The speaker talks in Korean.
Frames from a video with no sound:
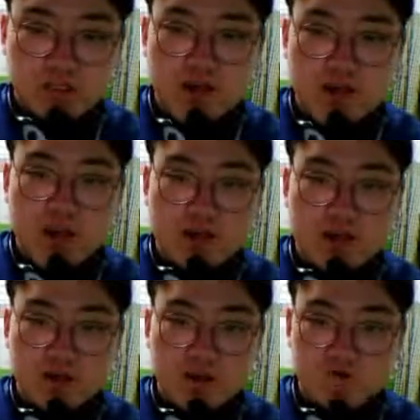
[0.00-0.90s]
자,
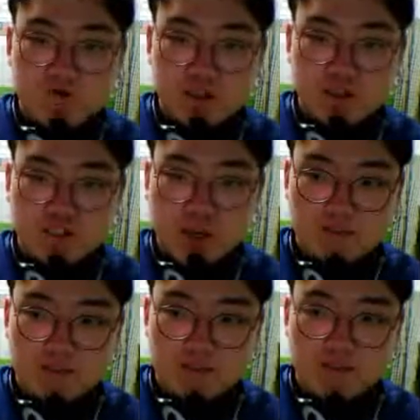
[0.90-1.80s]
이렇게 문제를 다
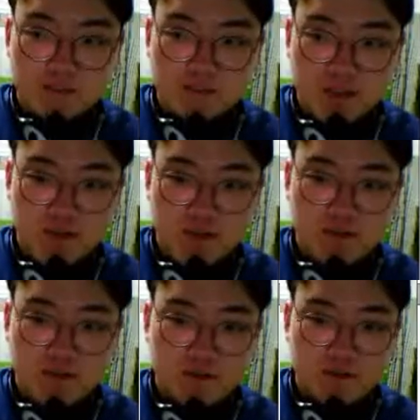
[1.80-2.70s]
푼 것
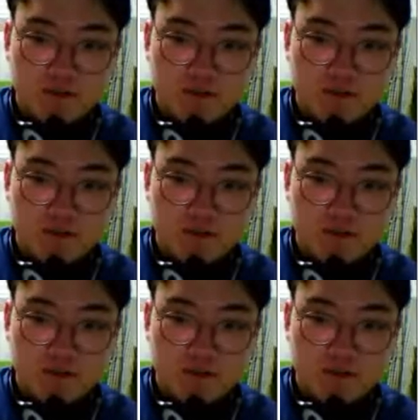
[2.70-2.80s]
같은데요.